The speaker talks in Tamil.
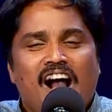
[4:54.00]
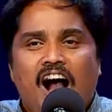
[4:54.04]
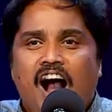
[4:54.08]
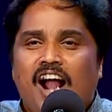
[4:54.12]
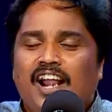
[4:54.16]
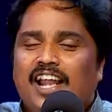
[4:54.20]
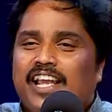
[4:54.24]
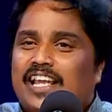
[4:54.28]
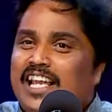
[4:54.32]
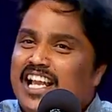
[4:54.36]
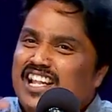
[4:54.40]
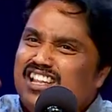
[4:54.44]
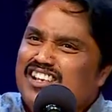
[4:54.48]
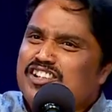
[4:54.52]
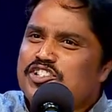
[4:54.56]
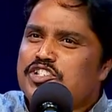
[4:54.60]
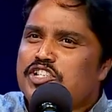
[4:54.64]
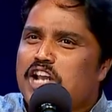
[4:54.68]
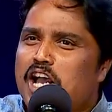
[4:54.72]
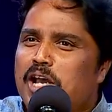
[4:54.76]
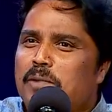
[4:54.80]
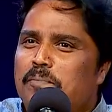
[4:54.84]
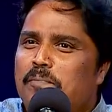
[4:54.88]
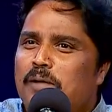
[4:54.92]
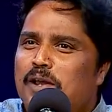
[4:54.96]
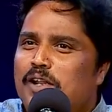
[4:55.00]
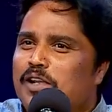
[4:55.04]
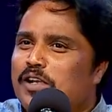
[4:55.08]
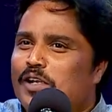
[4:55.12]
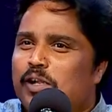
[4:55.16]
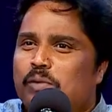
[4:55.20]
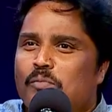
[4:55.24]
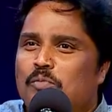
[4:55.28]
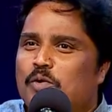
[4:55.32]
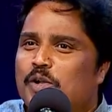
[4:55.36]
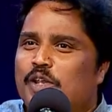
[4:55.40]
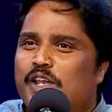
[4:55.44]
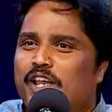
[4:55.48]
ஆனால் எது ஷார்ப்பாக
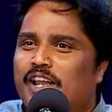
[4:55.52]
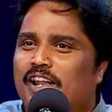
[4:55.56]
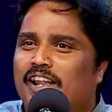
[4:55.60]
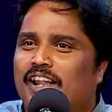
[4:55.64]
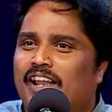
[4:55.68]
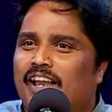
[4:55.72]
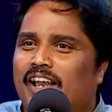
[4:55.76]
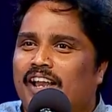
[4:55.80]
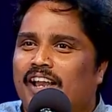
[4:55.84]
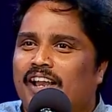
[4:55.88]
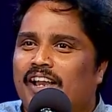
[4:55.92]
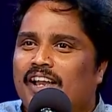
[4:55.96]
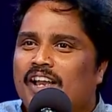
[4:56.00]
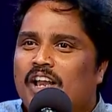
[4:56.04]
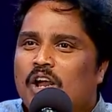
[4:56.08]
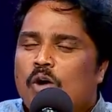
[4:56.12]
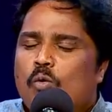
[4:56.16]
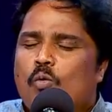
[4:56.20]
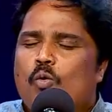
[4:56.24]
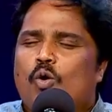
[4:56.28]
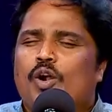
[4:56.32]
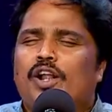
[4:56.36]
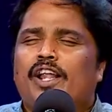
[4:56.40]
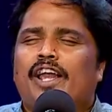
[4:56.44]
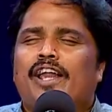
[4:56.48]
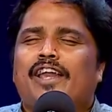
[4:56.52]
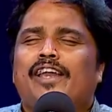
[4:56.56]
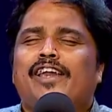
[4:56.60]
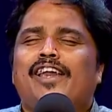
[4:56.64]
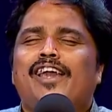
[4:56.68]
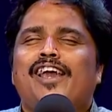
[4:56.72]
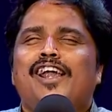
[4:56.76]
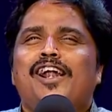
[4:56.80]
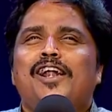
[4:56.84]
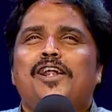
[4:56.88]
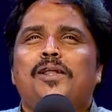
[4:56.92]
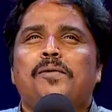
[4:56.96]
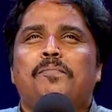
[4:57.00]
இருக்கிறது முக்கியம் இல்லை உன்னை
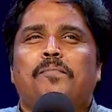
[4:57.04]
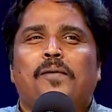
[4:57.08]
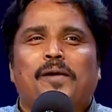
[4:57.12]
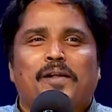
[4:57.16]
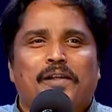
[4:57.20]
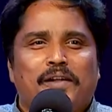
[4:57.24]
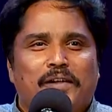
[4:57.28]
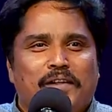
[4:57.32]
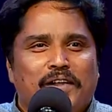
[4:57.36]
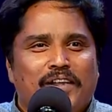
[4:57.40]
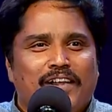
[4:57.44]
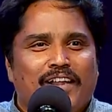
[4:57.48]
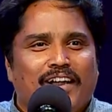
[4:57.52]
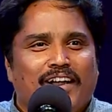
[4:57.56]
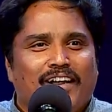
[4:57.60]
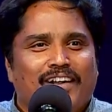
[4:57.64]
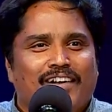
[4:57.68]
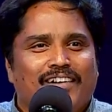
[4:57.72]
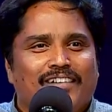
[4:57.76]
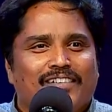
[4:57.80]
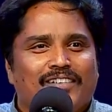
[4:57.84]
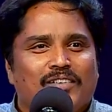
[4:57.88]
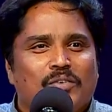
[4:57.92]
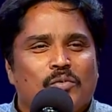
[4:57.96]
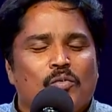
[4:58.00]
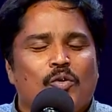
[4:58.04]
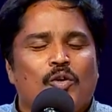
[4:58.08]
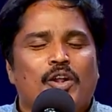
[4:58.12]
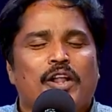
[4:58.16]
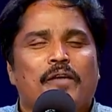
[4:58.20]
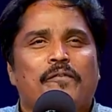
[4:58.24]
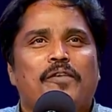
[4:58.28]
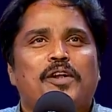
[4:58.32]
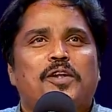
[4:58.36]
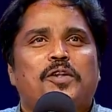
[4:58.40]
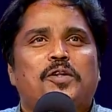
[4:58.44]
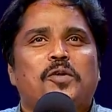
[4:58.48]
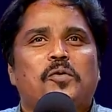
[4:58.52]
ஈல்டு பண்ணிட்டினா உன்னை
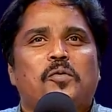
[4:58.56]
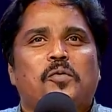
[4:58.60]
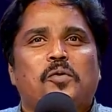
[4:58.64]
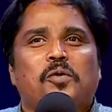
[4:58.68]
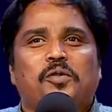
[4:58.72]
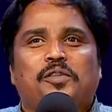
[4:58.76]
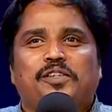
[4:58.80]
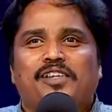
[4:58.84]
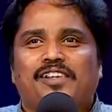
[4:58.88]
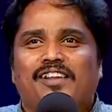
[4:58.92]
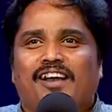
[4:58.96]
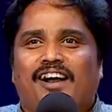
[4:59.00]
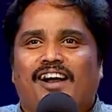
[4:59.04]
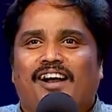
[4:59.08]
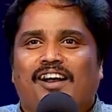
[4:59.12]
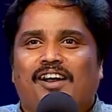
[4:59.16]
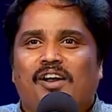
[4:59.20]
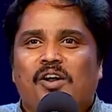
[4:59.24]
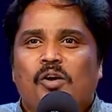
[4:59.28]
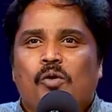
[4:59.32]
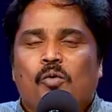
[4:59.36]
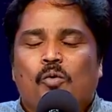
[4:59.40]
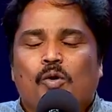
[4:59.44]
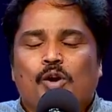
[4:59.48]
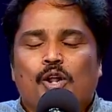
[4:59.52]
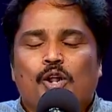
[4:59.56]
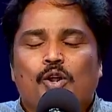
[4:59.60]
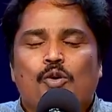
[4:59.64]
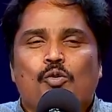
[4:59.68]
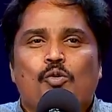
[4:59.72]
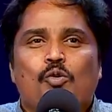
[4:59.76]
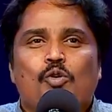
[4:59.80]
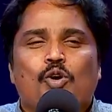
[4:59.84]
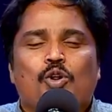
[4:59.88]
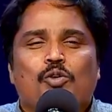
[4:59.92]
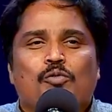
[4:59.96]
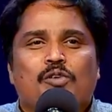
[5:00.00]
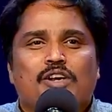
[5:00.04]
விட்டு கொடுத்தினா உன்னை
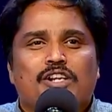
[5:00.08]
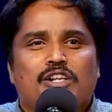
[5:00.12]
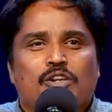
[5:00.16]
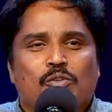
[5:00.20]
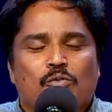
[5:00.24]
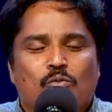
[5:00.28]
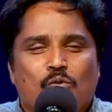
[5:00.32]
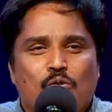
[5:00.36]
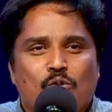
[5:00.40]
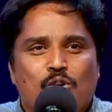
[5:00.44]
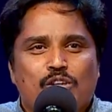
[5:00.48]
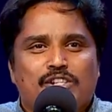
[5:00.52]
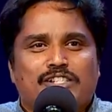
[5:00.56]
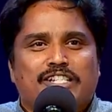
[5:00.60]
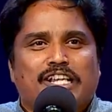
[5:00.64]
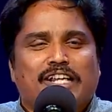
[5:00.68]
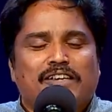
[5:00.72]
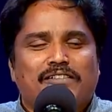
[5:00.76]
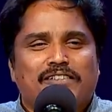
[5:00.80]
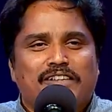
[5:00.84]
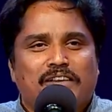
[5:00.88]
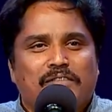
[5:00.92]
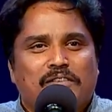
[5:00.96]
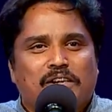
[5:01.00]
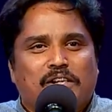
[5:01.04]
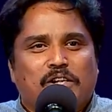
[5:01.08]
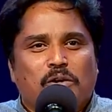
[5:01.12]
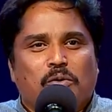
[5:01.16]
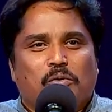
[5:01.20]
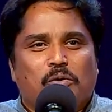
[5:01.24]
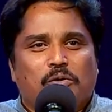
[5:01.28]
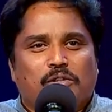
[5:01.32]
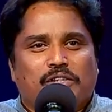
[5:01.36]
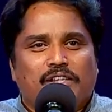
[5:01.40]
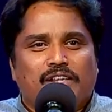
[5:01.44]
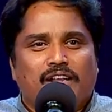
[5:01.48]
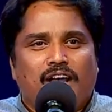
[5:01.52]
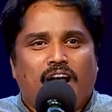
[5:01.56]
நூறு நூறு சதவீதம் விட்டு
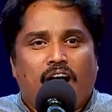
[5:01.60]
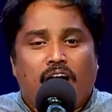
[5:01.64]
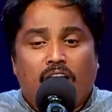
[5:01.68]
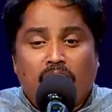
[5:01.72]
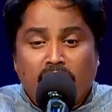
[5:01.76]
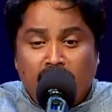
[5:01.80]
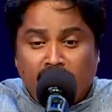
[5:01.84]
கொடுத்தினா